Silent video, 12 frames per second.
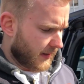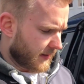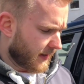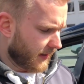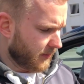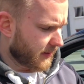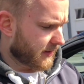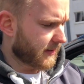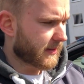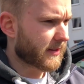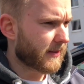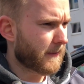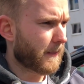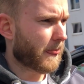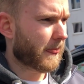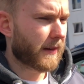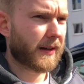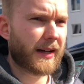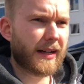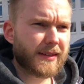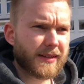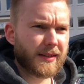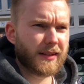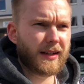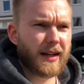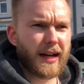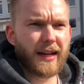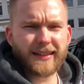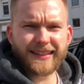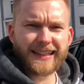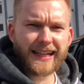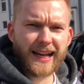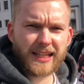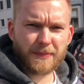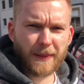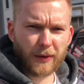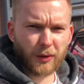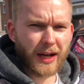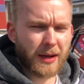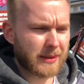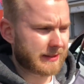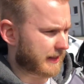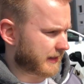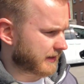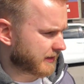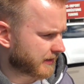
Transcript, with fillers: Der Limited hat ein Glaspanoramadach.